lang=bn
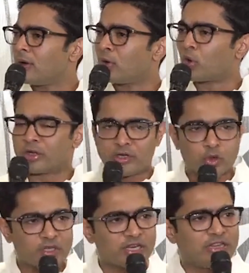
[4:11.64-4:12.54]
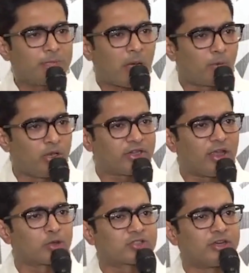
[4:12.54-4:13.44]
কোনোদিন শুনেছেন দীপাবলিতে
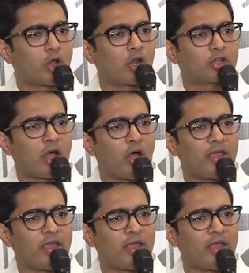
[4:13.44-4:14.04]
এই উশৃঙ্খলতা হয়